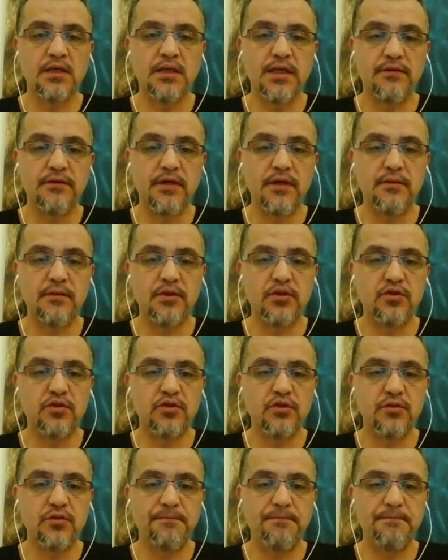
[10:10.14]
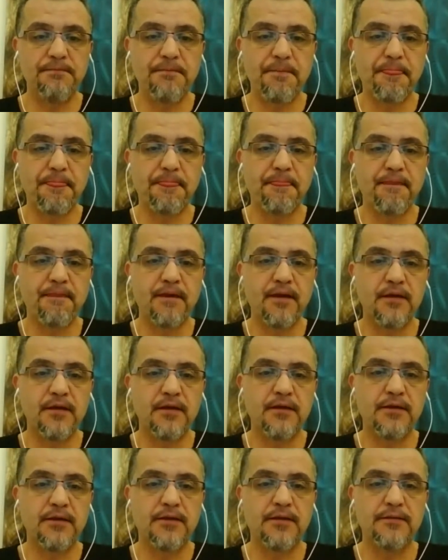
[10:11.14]
Devam ediyorum.
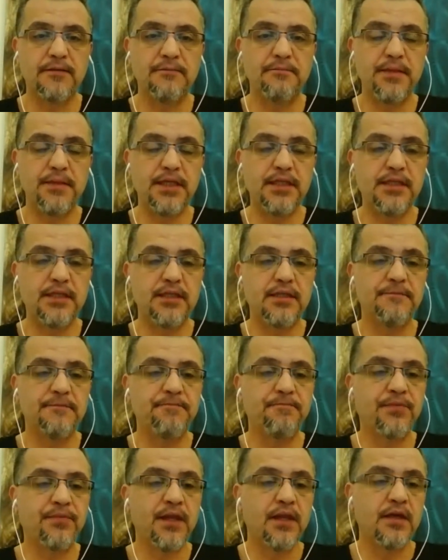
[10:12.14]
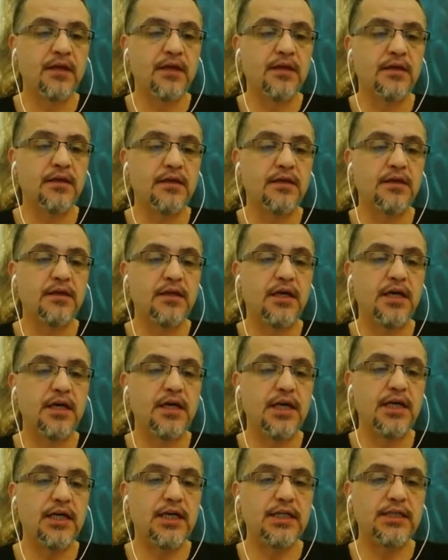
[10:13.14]
Ee, peki, e,
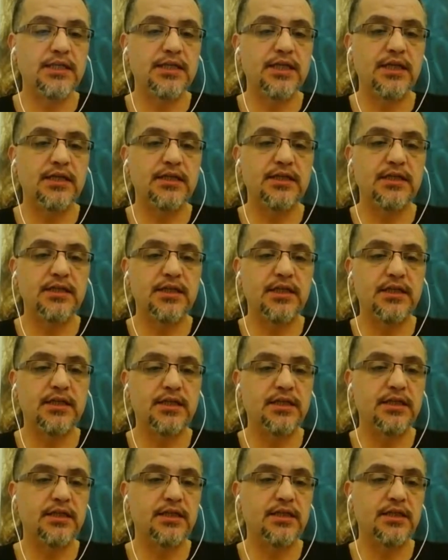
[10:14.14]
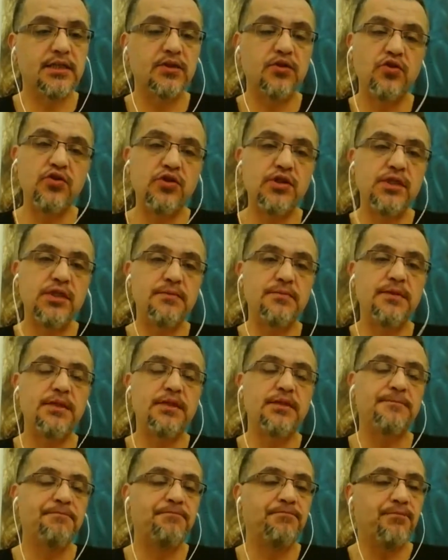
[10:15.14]
Hayalet Kent'in kadınlarını önce
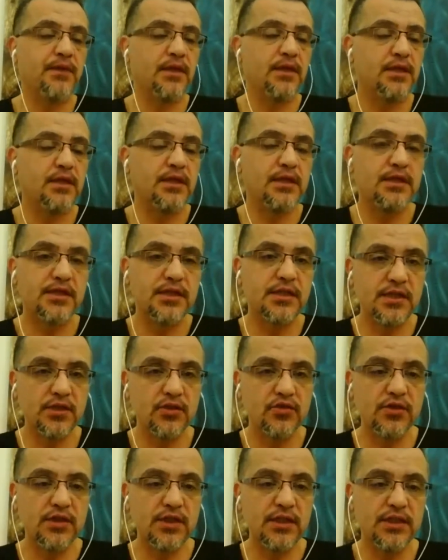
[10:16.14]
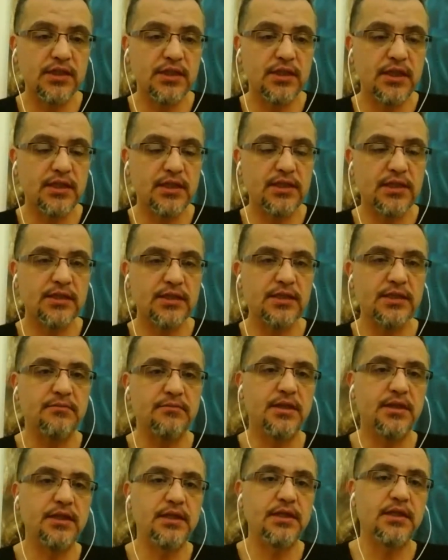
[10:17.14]
bir e, kısaca özetini
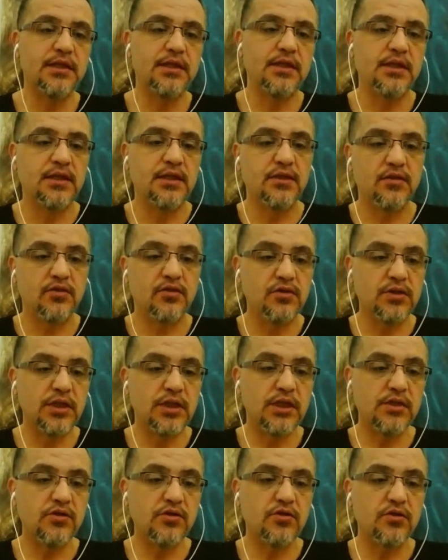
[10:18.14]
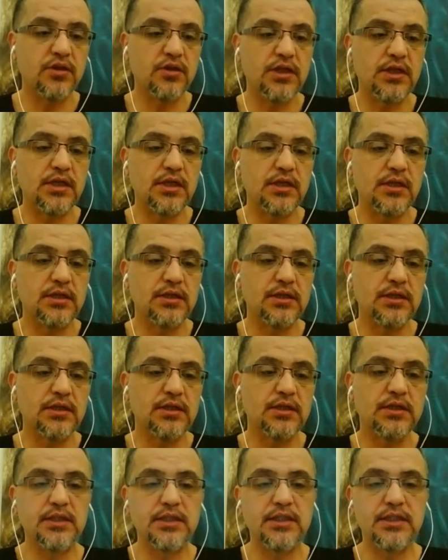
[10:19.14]
anlatayım ben. Ondan sonra
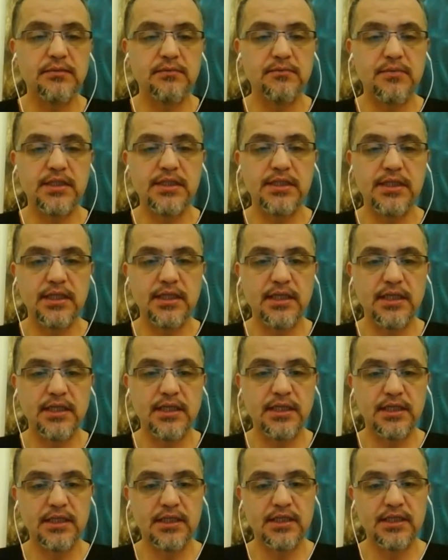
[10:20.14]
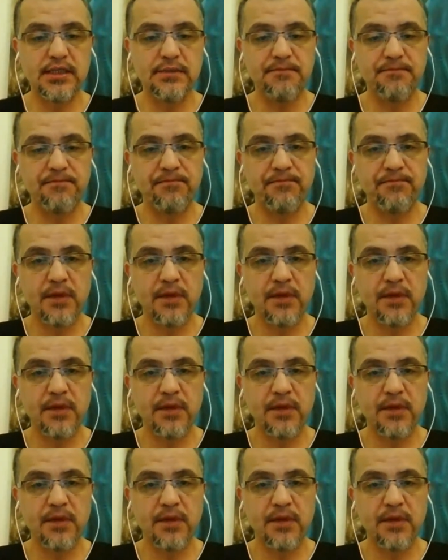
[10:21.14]
e, kim meselelere gireceğim.